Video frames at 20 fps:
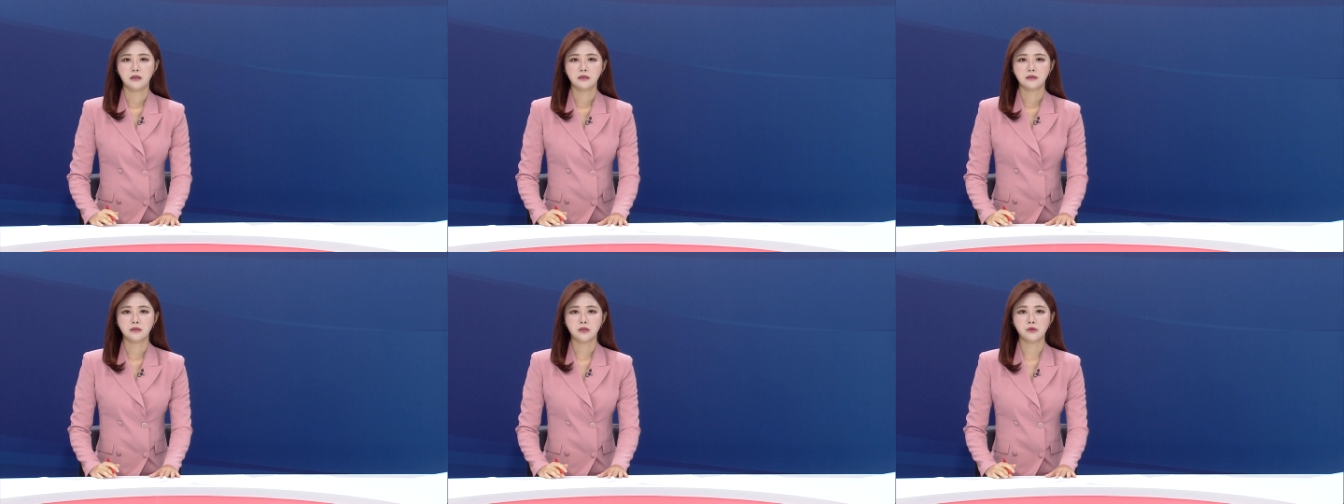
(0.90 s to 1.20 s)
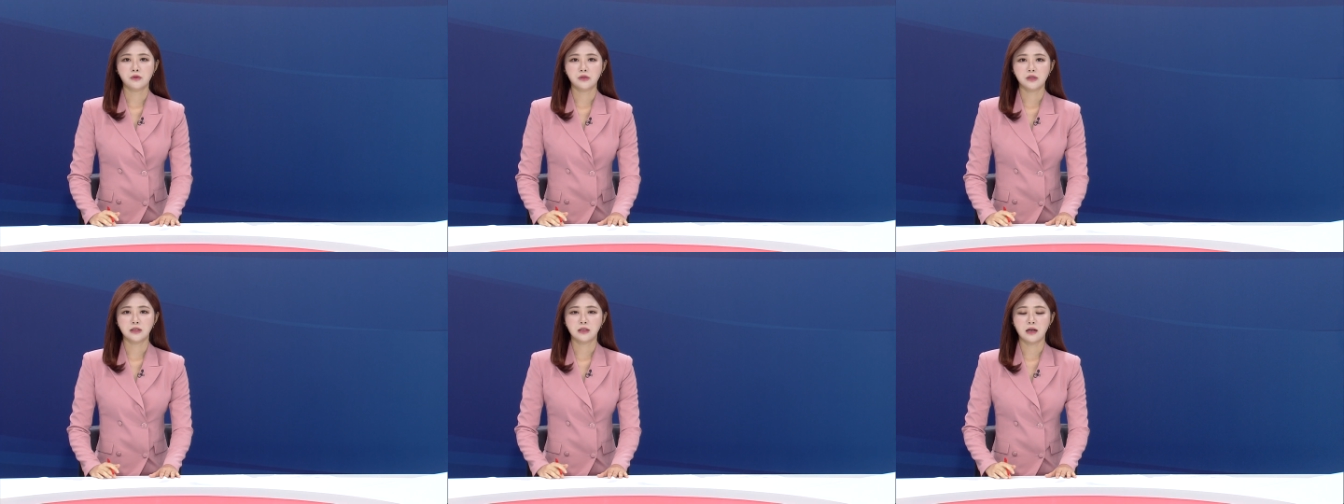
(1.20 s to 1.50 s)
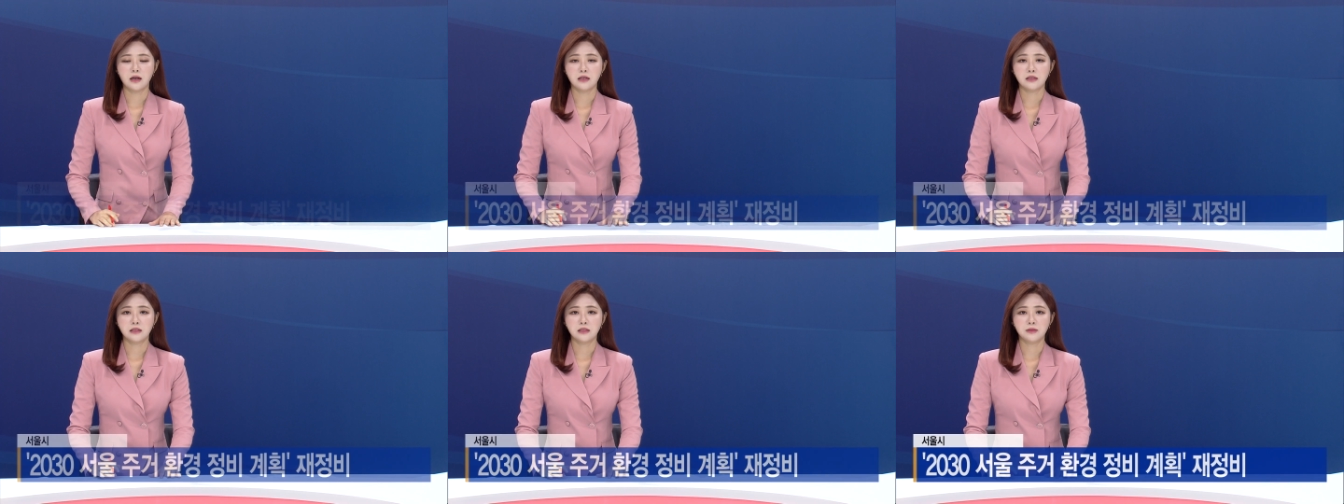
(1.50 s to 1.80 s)

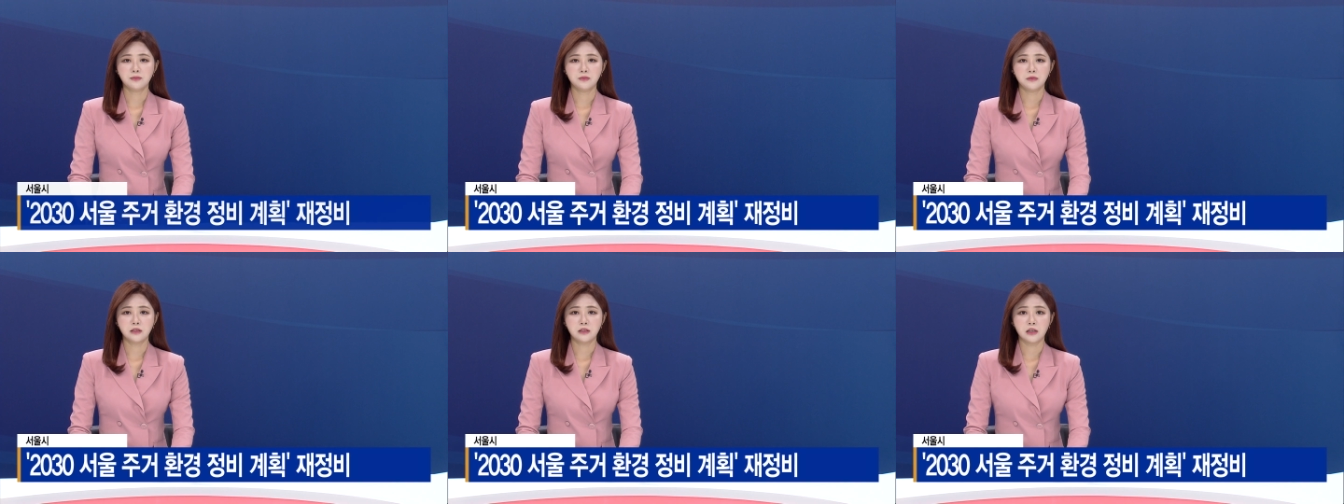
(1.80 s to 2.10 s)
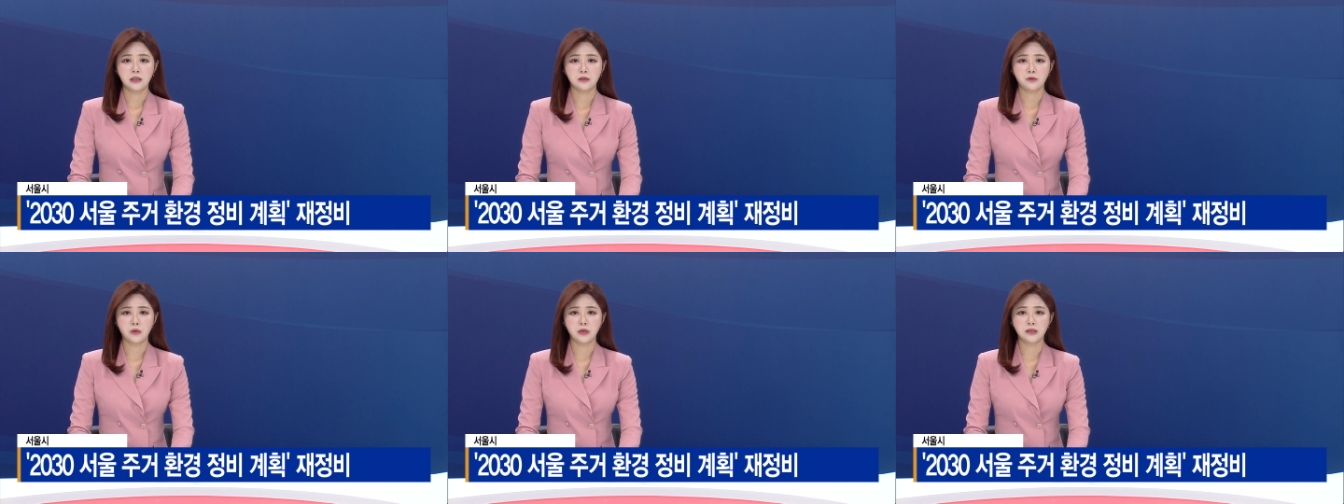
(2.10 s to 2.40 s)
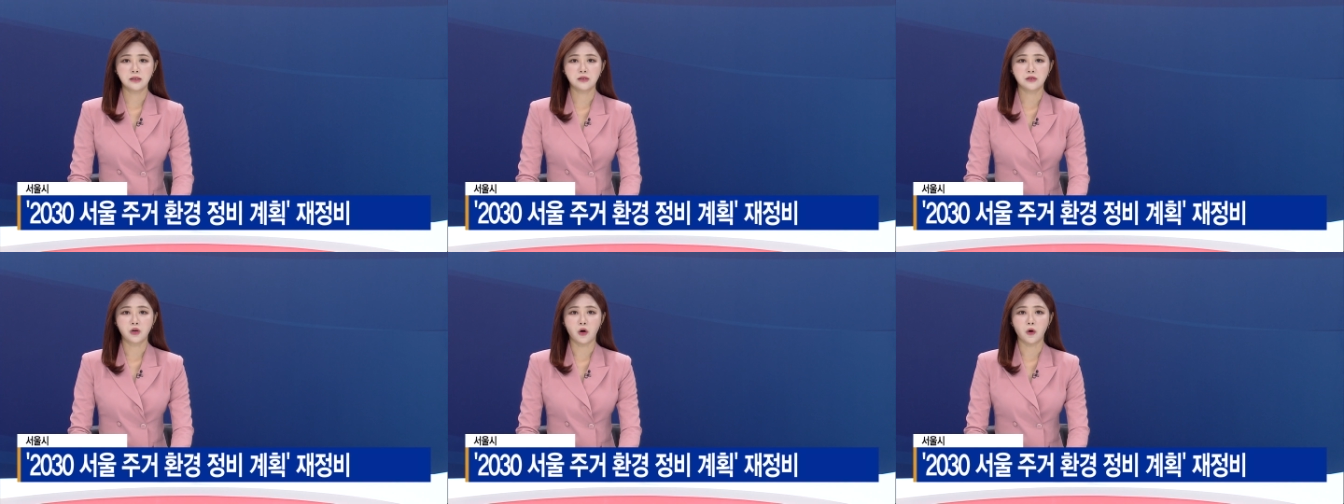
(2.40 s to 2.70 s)
서울시가
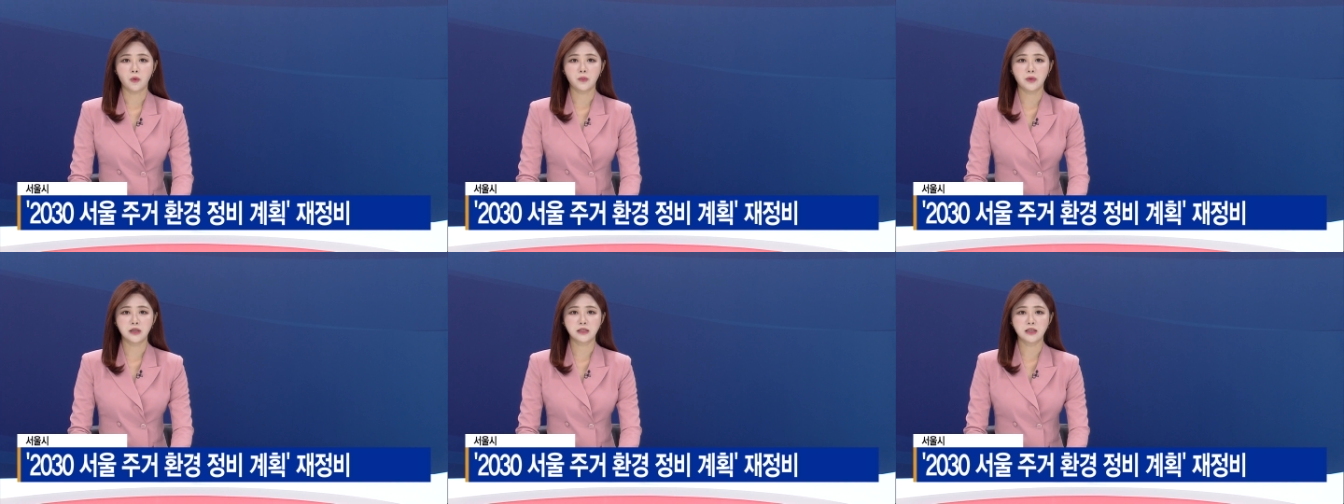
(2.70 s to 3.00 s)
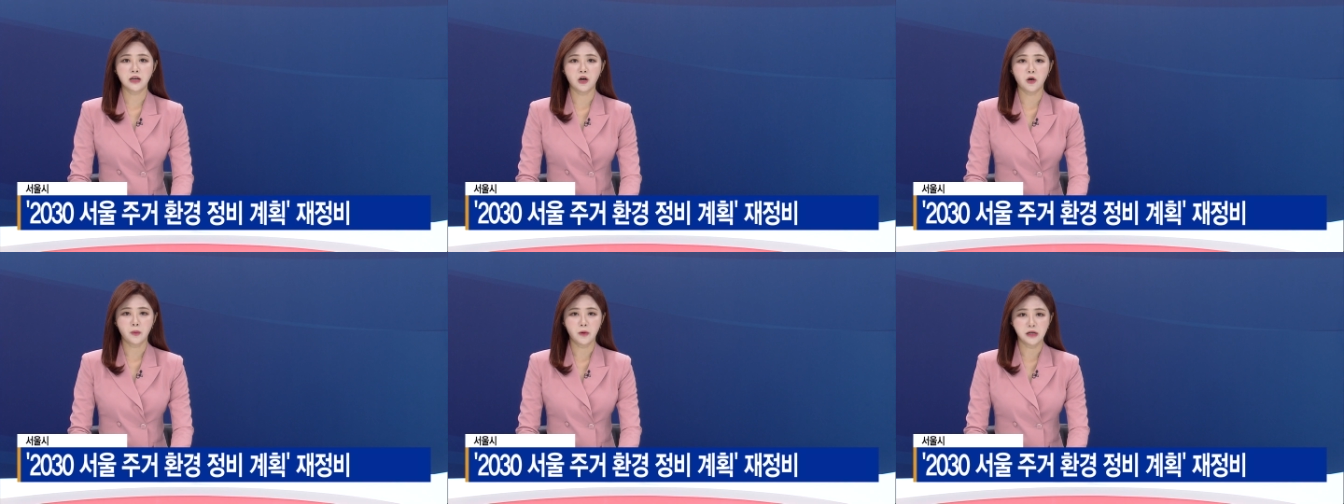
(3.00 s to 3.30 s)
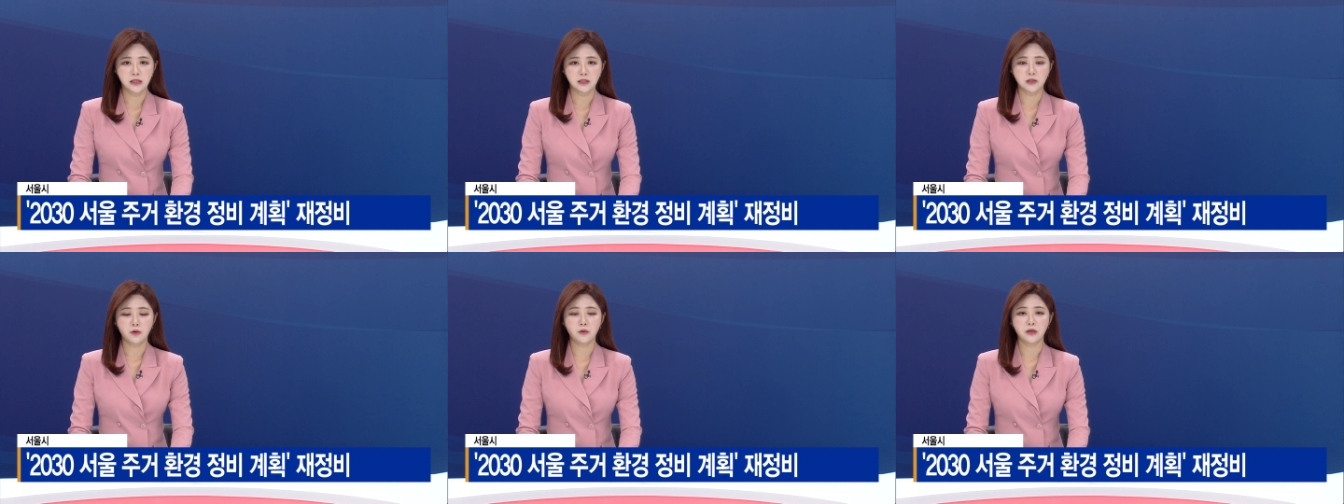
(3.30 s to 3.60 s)
침체된 정비사업
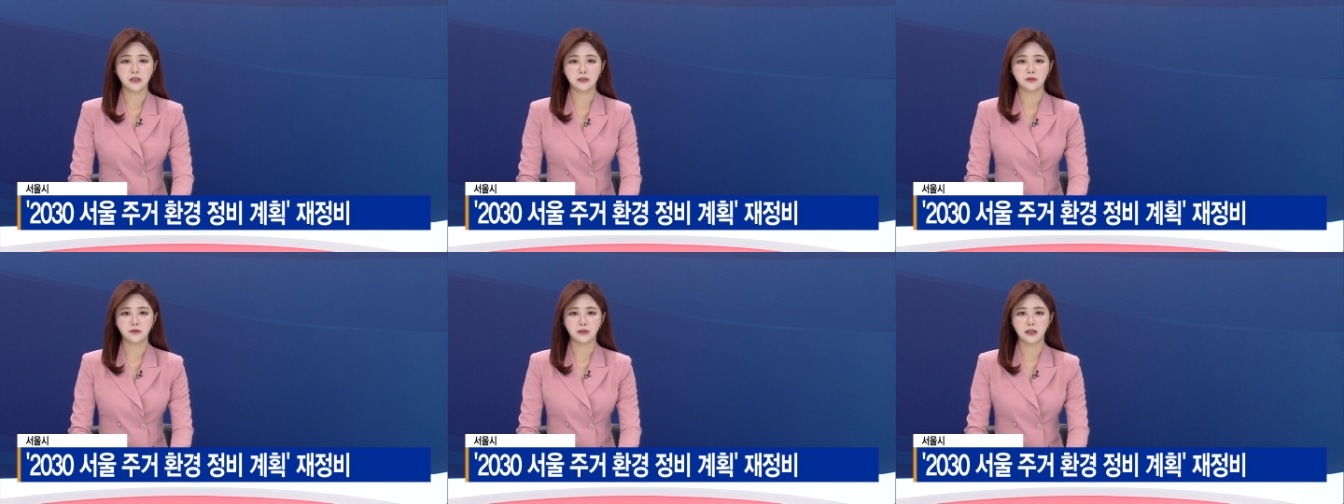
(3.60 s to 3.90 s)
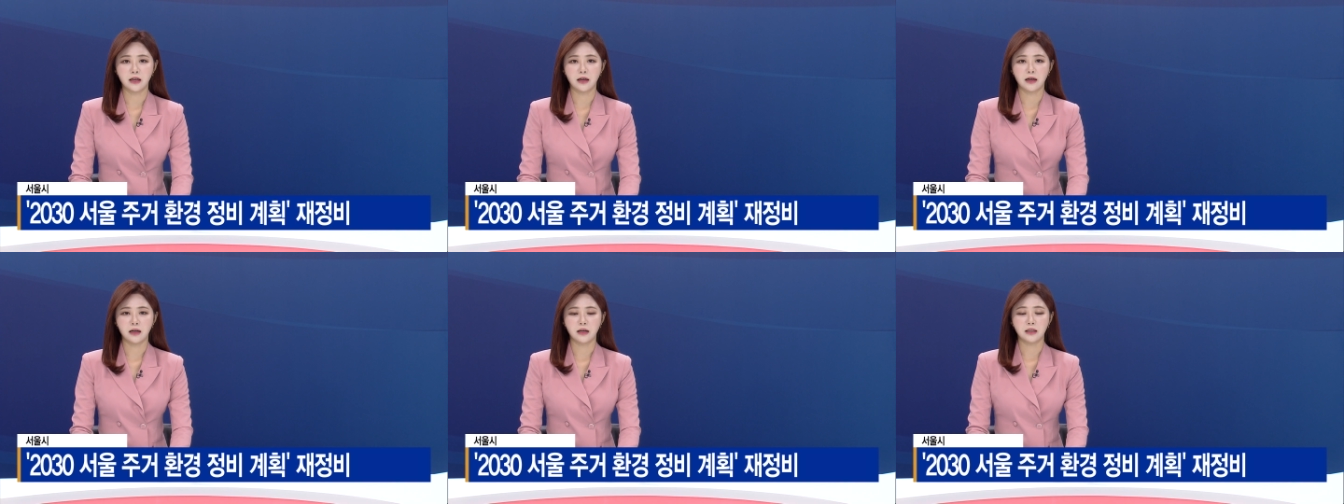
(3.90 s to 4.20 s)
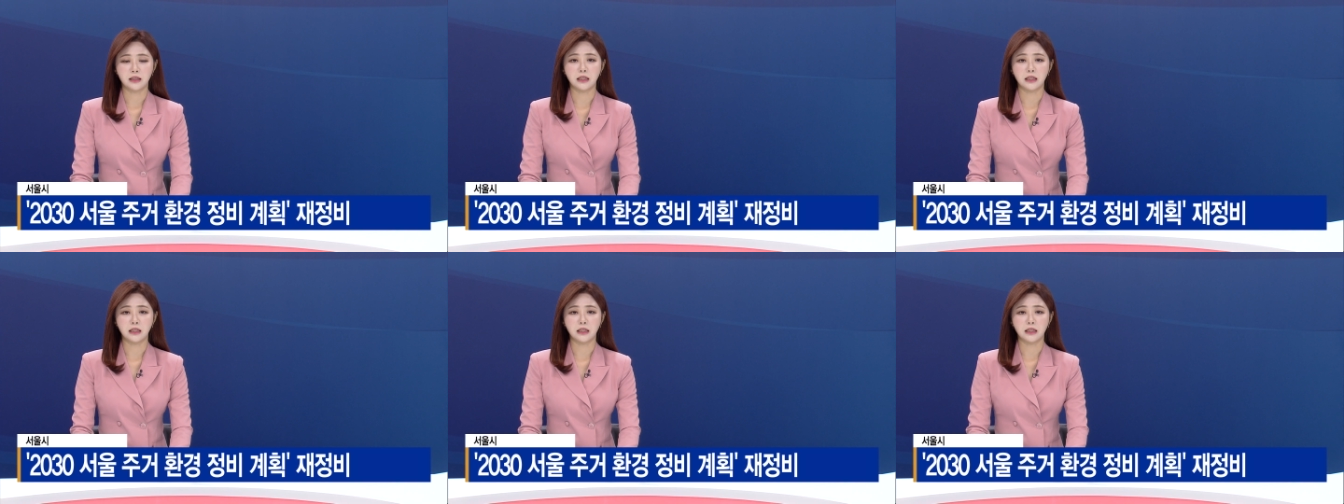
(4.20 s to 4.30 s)
활성화를 위해